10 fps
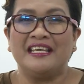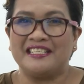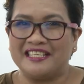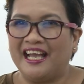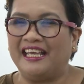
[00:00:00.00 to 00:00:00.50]

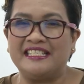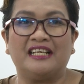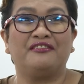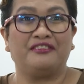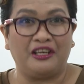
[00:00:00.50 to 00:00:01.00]
Siya ay
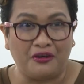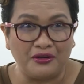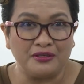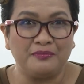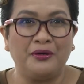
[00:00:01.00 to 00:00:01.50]
isang
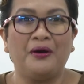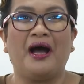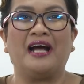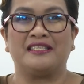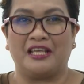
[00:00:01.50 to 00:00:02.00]
filosopo
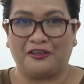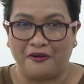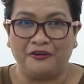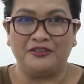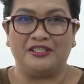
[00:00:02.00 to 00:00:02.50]
at
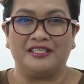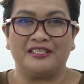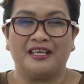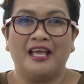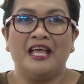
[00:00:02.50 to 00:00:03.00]
psychologist,
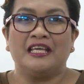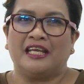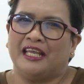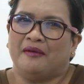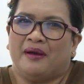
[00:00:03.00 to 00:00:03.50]

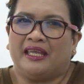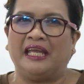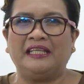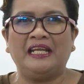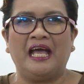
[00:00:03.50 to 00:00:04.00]
kaya
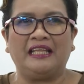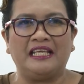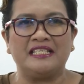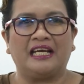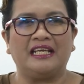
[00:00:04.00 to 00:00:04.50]
makikita
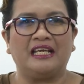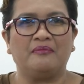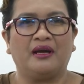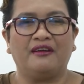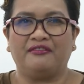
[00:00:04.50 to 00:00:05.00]
natin sa kanyang
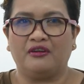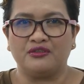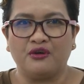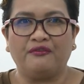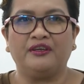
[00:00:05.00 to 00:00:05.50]
mga
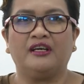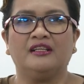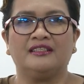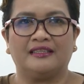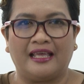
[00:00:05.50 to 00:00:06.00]

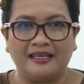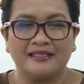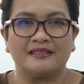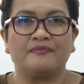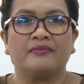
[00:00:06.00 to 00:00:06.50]
philosophical
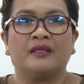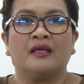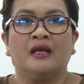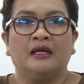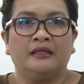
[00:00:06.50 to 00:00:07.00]
texts
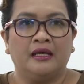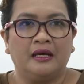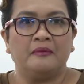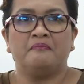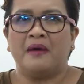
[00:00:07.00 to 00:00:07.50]

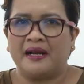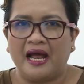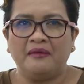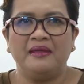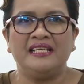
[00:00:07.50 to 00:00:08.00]
na
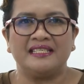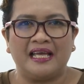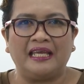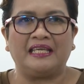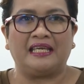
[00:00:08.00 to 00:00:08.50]
maraming
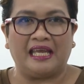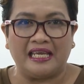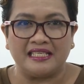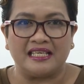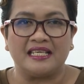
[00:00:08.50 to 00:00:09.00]
psych
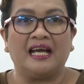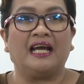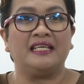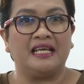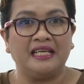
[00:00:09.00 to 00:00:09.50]
cases ang
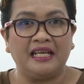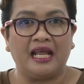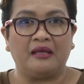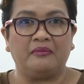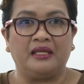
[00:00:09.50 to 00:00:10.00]
kanyang
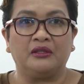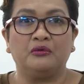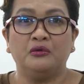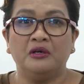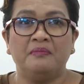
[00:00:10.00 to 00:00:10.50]
ginamit
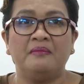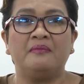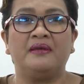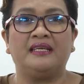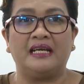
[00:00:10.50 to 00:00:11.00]
upang
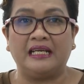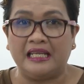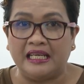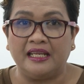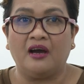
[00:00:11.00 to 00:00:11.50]
mabigyang
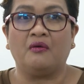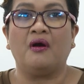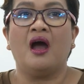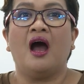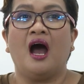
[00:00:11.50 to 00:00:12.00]
linaw
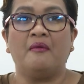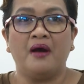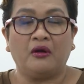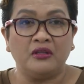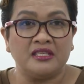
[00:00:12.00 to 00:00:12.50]
ang
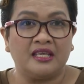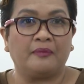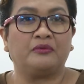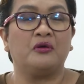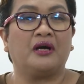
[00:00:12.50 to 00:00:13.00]
mga
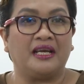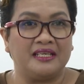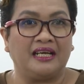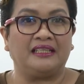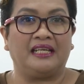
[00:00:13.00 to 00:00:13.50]
konseptong
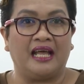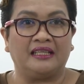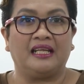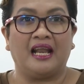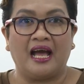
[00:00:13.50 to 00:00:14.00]
kanyang
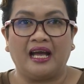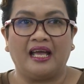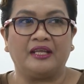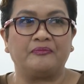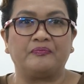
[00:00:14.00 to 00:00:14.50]

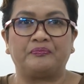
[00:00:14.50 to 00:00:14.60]
tinatalakay.